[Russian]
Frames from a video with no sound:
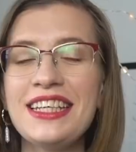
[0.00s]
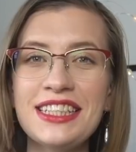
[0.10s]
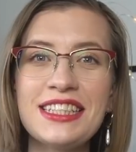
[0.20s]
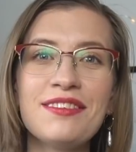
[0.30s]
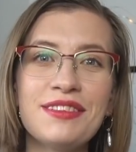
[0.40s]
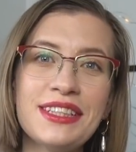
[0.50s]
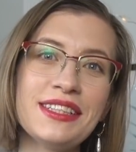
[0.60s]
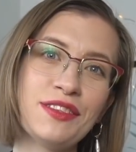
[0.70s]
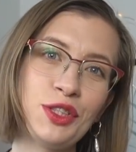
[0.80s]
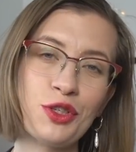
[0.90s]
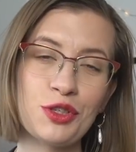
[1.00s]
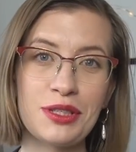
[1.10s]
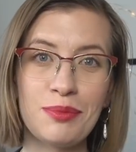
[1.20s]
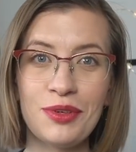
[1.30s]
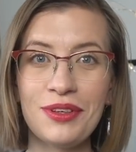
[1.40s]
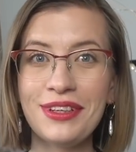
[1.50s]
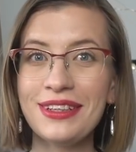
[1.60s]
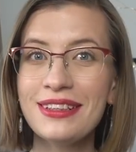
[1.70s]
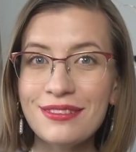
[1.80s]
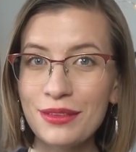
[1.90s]
Если вы все еще со мной,
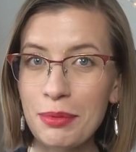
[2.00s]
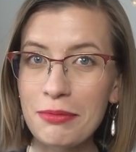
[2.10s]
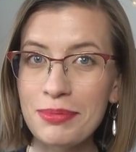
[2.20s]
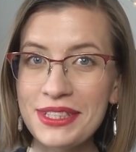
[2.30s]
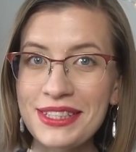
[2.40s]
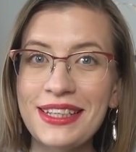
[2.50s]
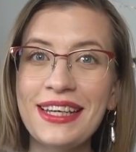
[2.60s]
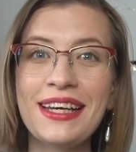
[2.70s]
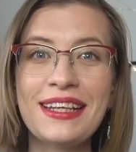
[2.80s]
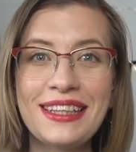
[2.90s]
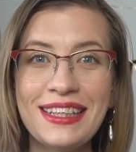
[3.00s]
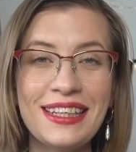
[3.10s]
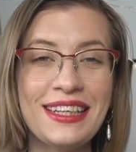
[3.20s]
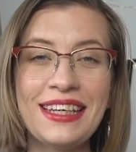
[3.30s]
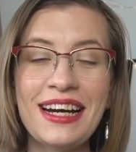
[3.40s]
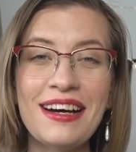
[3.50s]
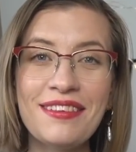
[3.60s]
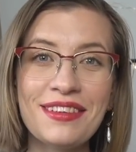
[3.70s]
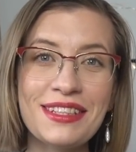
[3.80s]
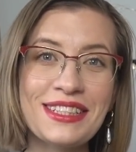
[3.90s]
вы подписаны,
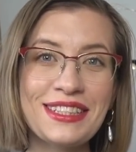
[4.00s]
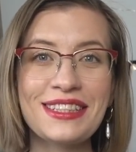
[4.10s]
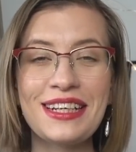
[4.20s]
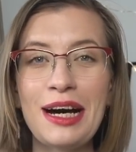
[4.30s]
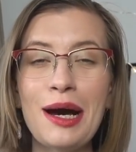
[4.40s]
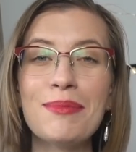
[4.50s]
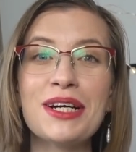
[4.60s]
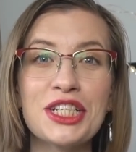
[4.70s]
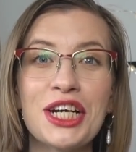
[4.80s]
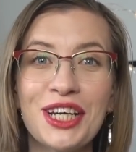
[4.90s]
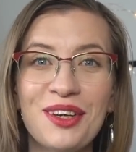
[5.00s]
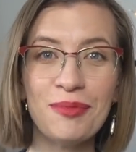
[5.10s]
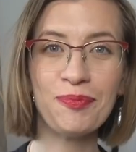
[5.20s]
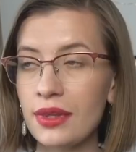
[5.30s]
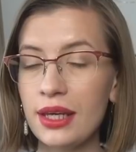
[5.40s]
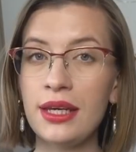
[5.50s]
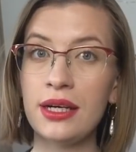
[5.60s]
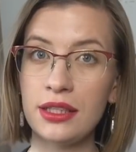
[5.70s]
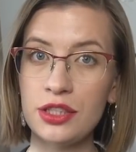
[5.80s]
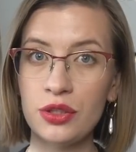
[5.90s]
я вас обожаю я
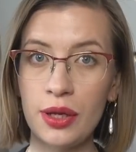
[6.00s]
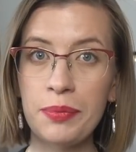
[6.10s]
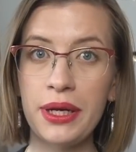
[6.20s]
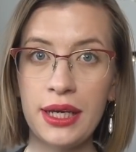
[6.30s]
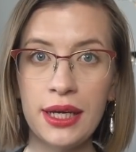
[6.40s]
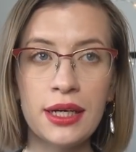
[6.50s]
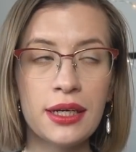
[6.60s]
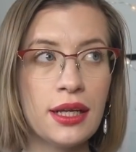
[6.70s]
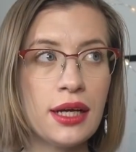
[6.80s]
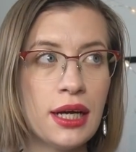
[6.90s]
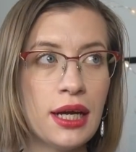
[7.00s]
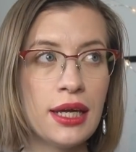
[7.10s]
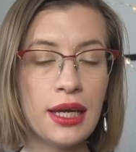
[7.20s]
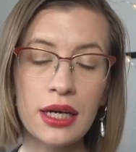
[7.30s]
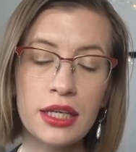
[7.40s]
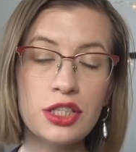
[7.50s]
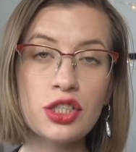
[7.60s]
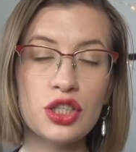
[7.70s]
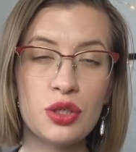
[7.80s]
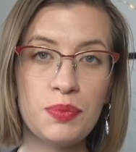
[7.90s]
когда сюда переехала, я,
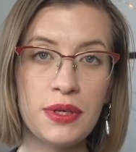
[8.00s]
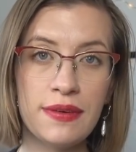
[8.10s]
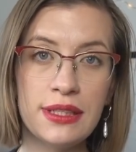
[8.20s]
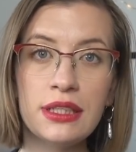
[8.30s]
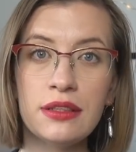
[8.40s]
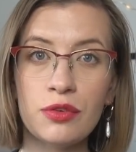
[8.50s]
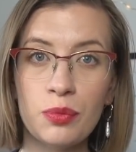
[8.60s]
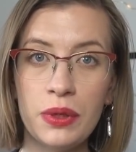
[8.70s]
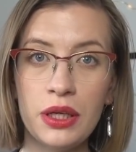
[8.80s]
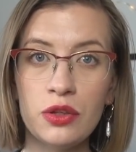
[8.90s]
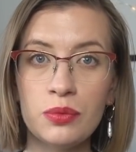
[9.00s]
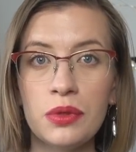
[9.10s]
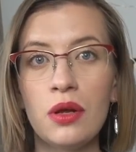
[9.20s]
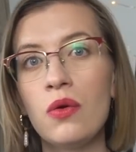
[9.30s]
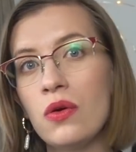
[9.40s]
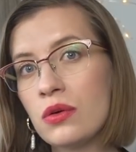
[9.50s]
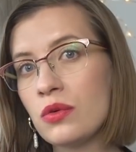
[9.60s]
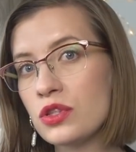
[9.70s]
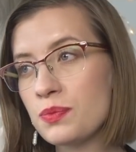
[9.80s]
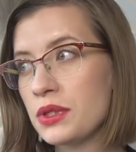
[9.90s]
конечно же, переводила в рубли и думала, ох,
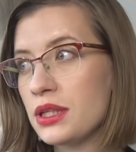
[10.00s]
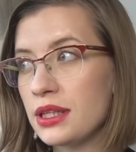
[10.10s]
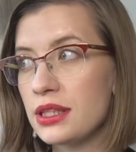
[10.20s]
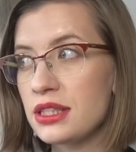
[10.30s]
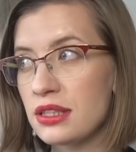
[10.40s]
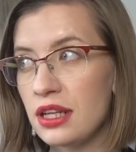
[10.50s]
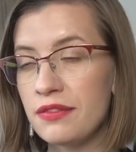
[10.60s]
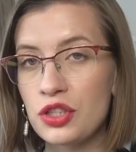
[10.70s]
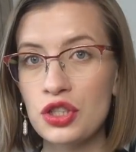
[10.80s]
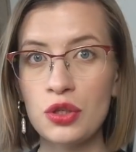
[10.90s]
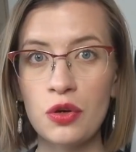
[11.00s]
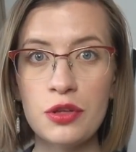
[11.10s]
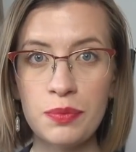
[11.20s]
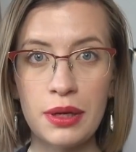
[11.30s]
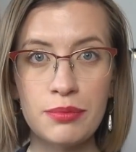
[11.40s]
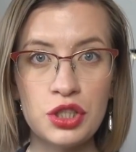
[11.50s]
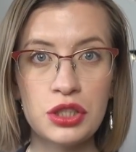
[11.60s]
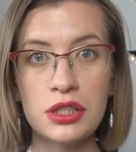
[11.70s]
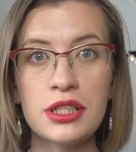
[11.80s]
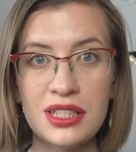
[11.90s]
господи, этот сэндвич стоит там
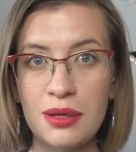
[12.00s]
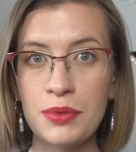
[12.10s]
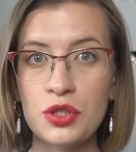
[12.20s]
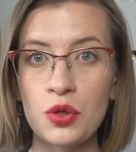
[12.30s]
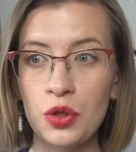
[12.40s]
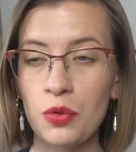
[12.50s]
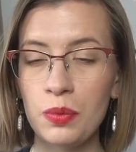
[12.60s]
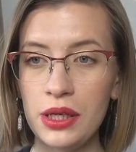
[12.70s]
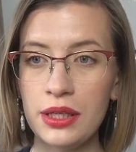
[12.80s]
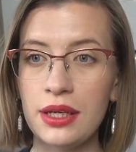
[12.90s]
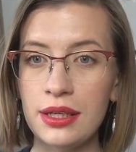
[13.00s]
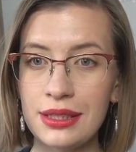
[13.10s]
400-500 рублей, да,